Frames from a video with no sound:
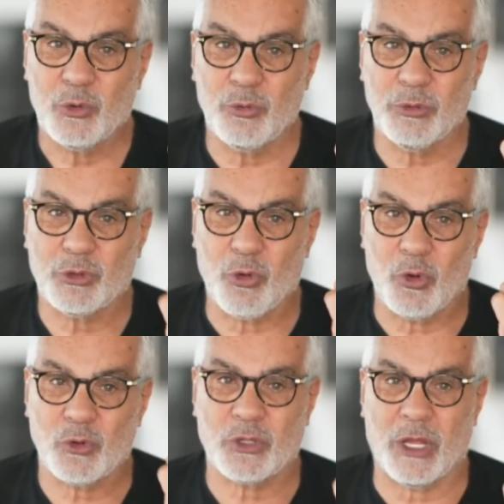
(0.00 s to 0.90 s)
Ümit
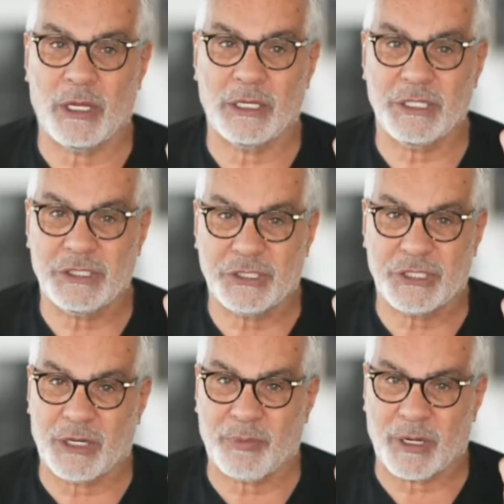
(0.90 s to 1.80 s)
Özdağ
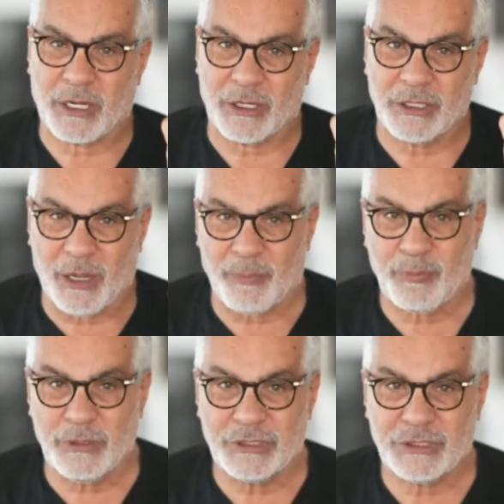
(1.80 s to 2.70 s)
İçişleri Bakanı
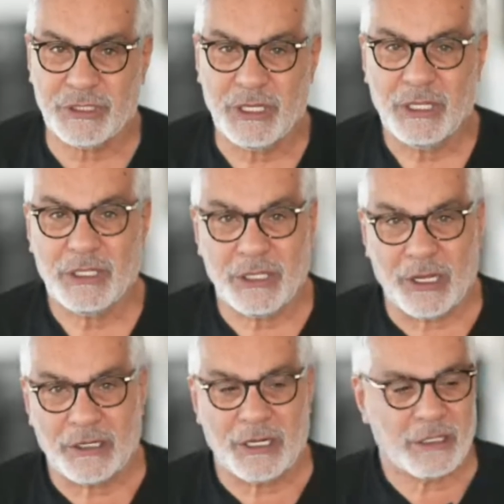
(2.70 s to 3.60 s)
yapmış.
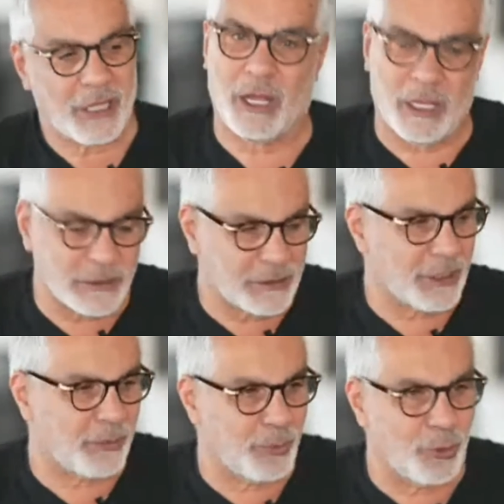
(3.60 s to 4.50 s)
Yanına da al
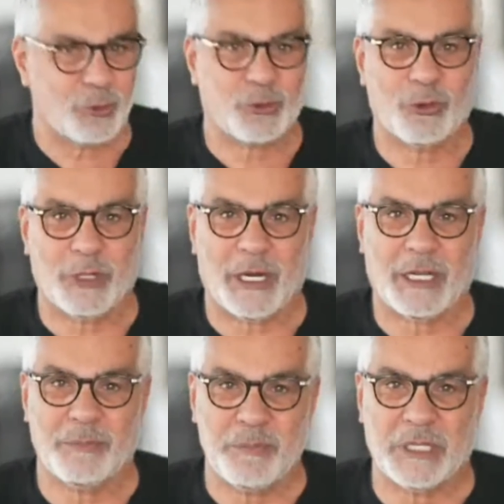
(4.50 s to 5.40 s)
sana bonus
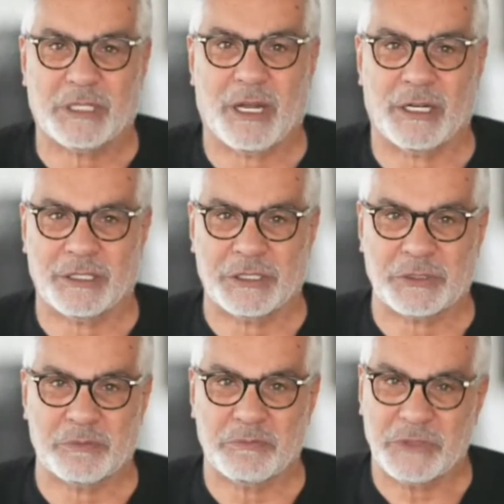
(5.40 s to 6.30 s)
olarak Mit
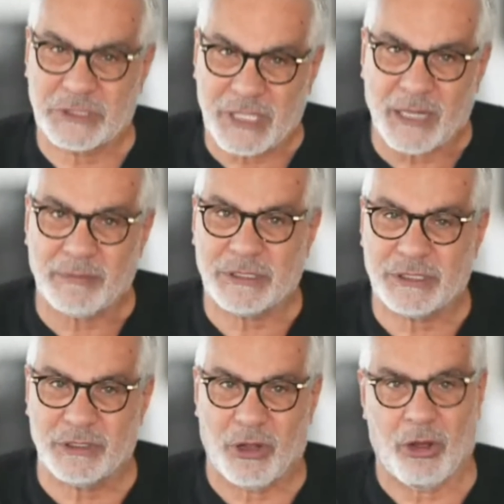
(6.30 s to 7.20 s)
kardeşim. İster
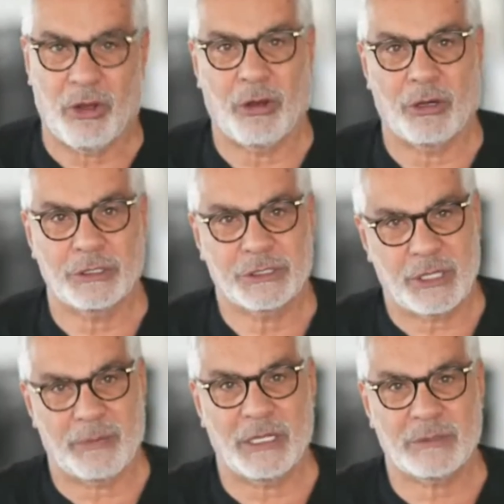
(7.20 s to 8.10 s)
misin? Aa
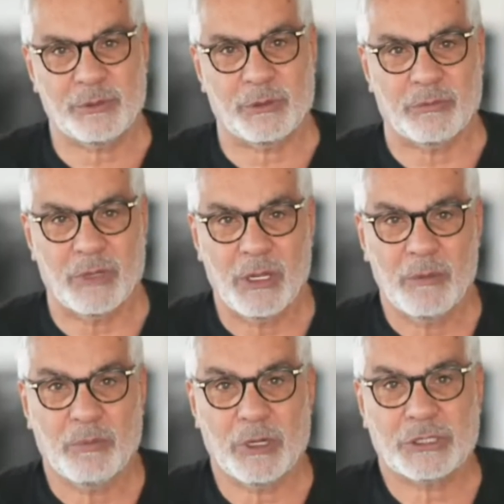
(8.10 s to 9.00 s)
istemez miyim?
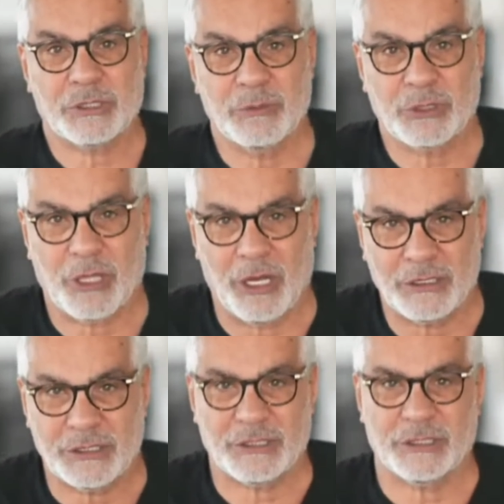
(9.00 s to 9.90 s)
Başımın
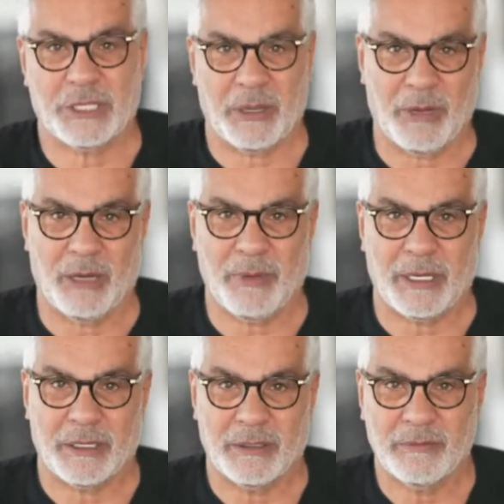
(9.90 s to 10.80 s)
tacısın Kemal
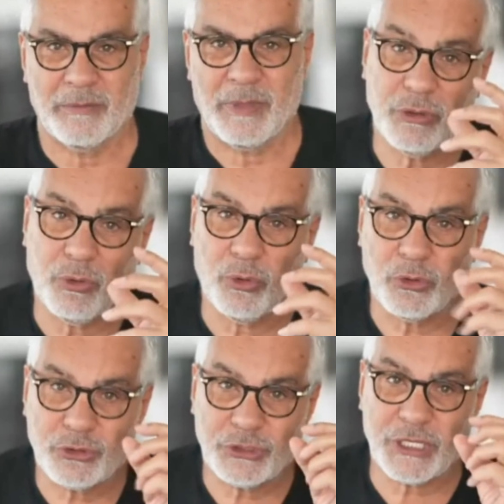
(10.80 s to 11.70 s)
Bey.
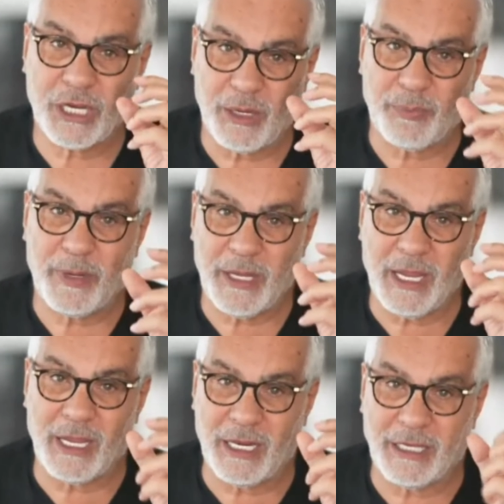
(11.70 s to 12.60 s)
Hoş CHP'yi
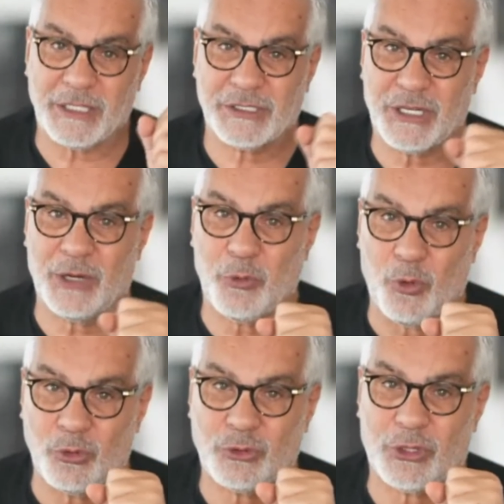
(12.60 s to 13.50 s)
ele geçiren
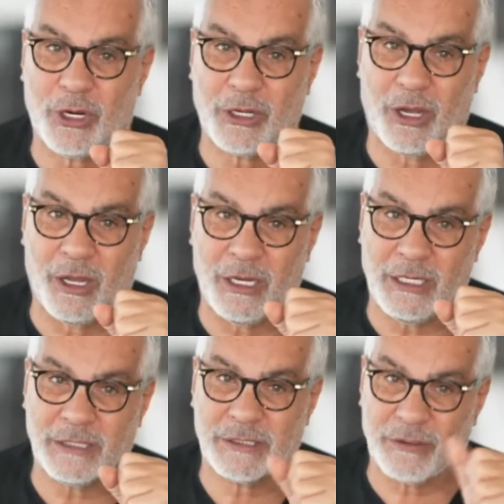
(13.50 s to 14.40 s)
Öztrak
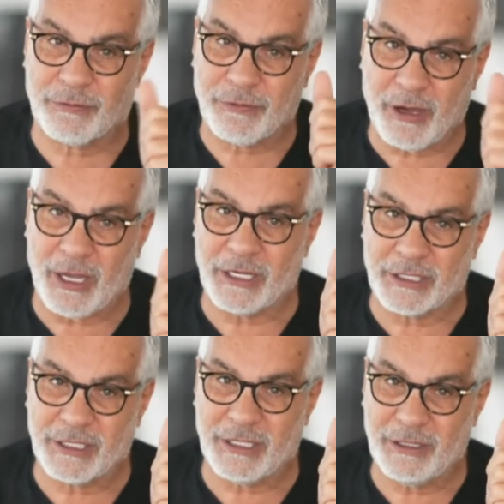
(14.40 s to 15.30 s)
ailesinin
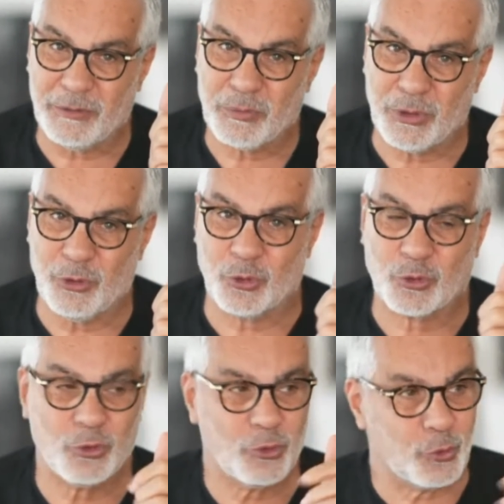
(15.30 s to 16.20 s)
faiki
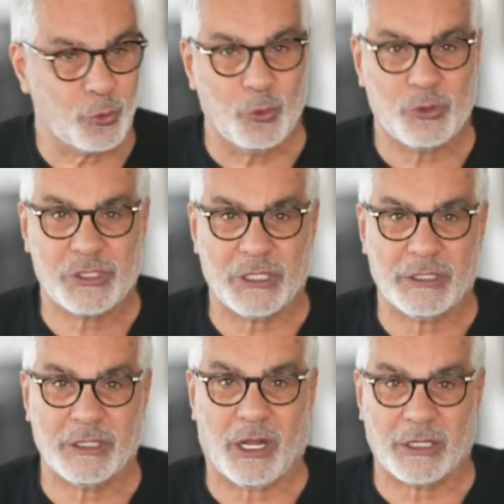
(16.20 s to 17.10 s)
biliyorsunuz 100
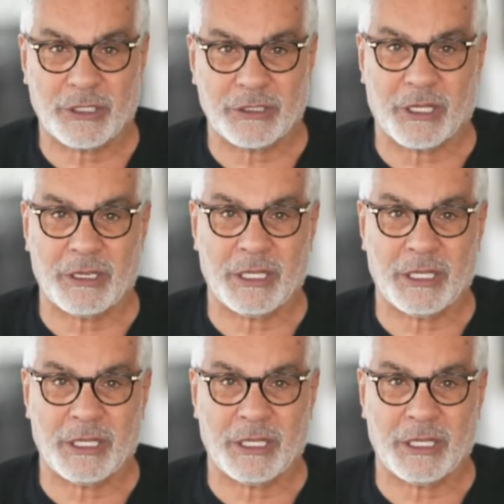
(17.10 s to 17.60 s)
yıldır atadan